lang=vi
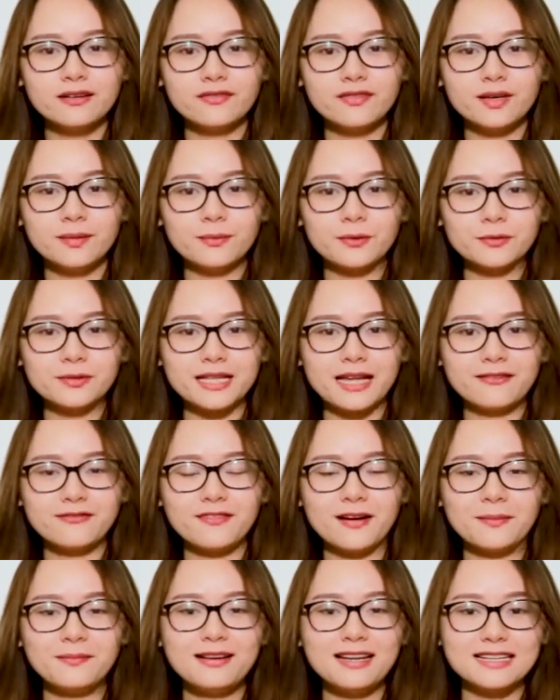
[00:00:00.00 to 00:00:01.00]
về một sản
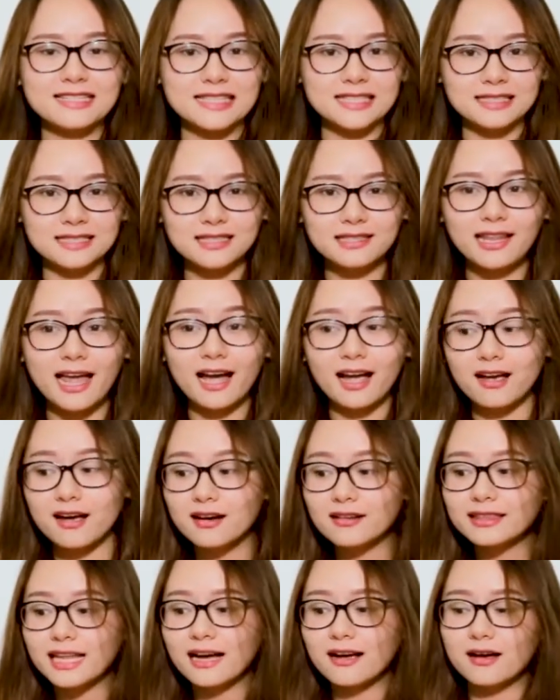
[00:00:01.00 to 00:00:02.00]
phẩm là sữa tăng
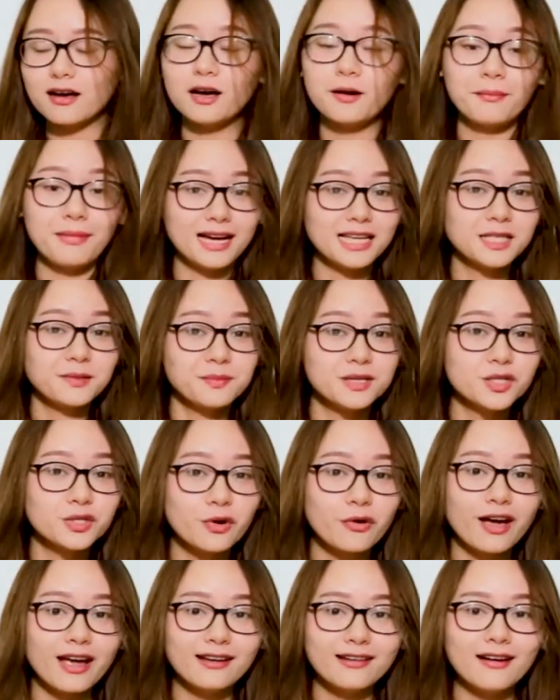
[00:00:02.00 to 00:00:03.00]
cân tăng cơ Mass
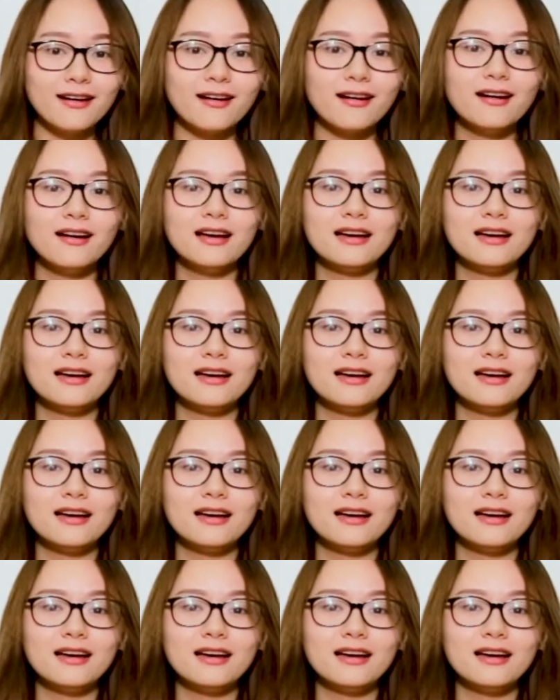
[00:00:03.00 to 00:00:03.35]
Muscle Gainer.